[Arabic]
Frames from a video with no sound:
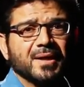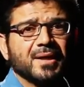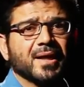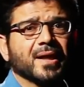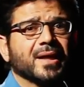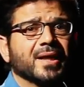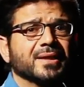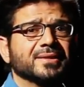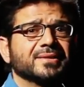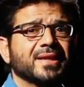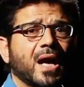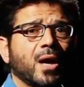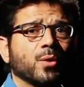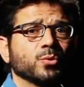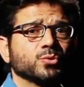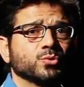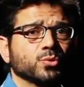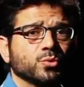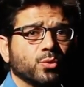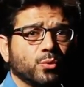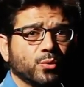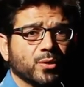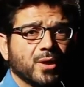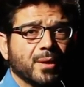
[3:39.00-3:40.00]
لقد
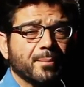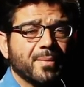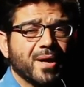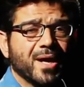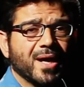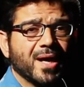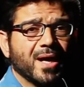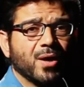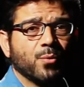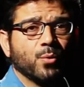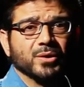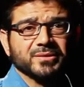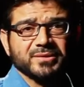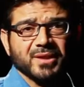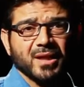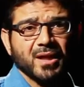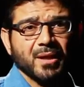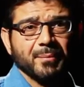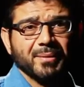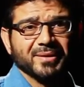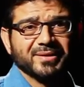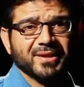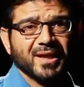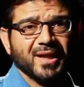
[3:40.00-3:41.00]
دعوت العلماء
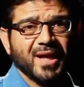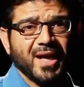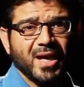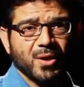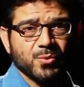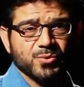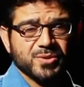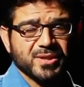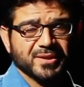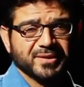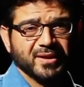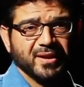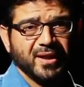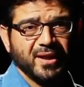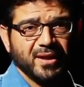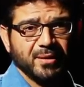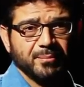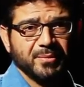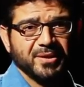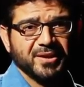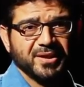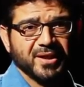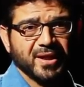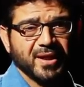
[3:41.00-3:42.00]
وطلبة الحوزة
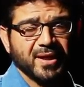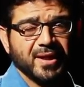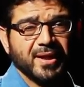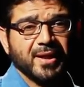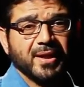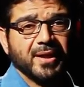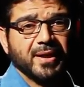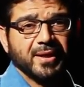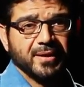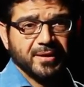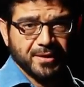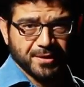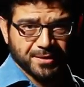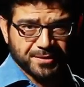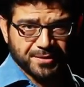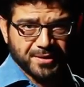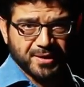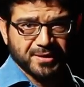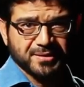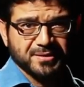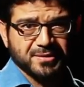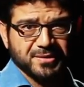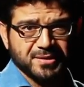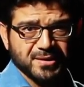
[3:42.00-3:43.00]
العلمية
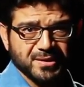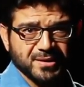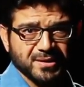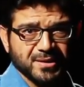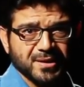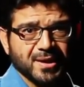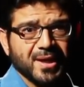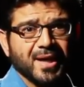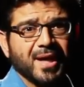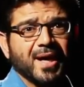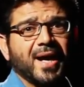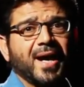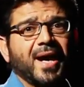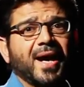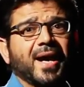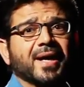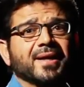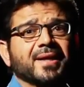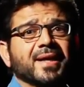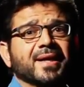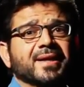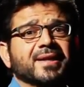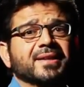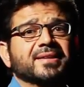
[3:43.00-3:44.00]
للرد
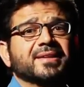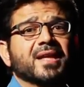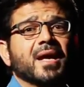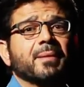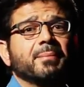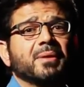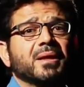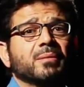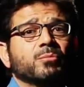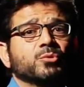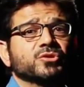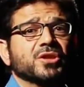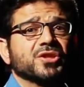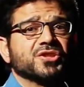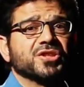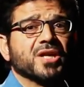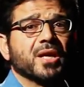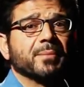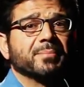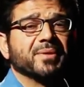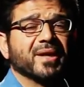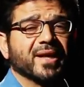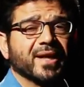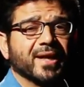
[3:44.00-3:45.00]
على كتاب
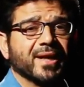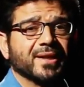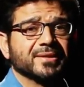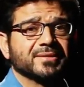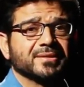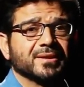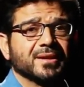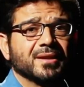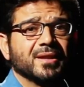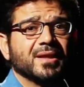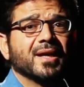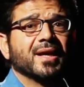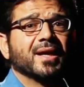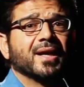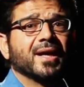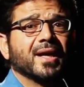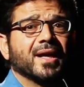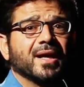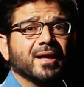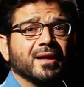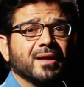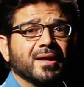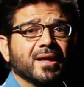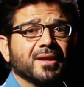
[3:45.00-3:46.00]
المتشابهات
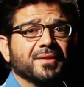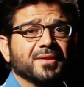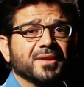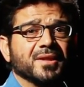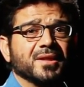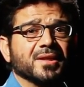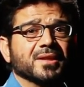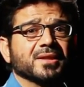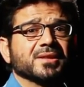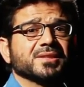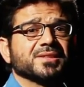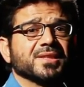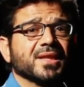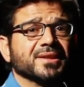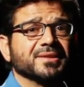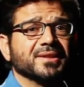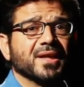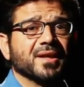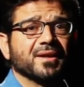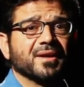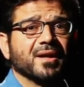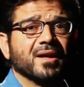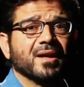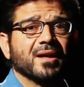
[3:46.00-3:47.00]
الذي
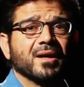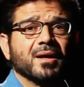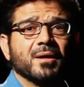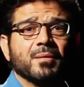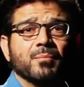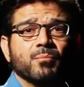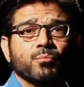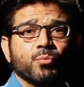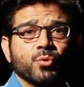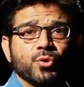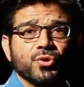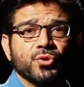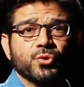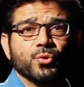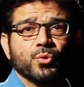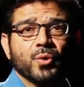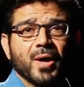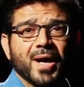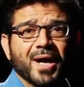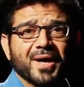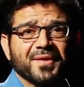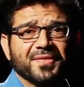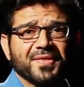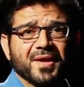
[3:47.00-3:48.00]
صدر منذ
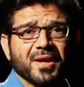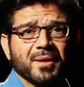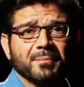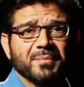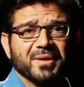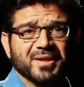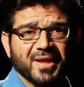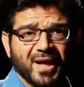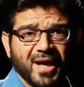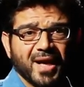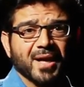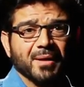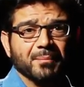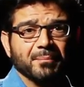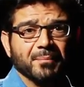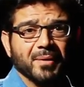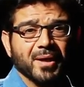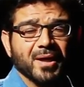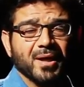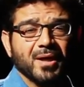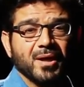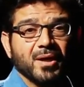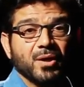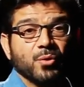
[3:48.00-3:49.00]
أكثر من
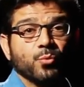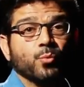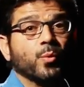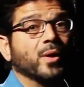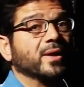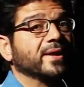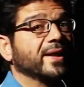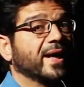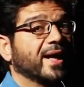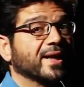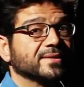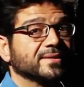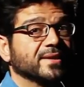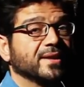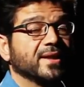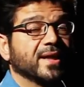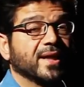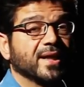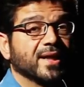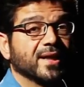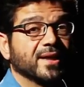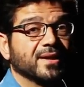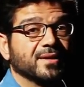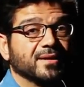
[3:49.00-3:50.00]
عام ولحد
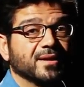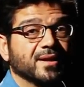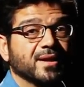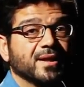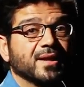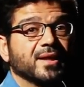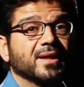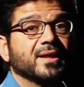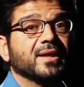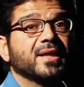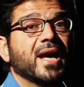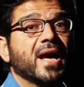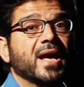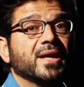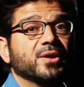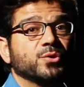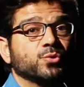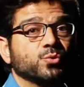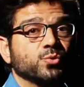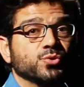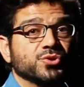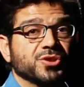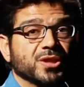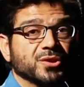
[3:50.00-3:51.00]
الآن لا
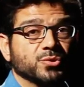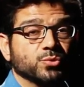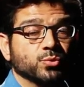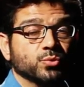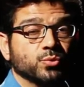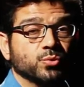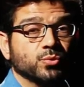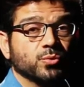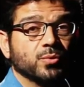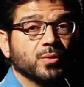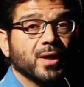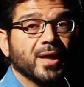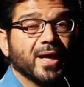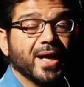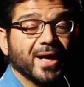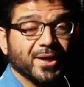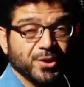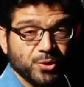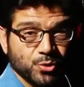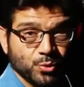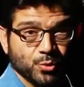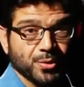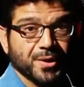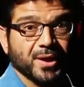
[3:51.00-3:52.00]
يوجد
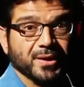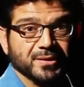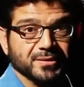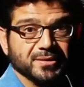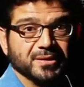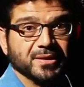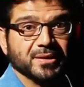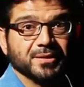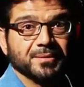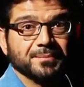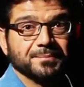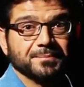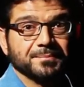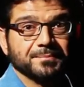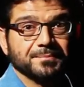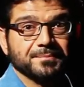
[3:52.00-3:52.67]
أي رد.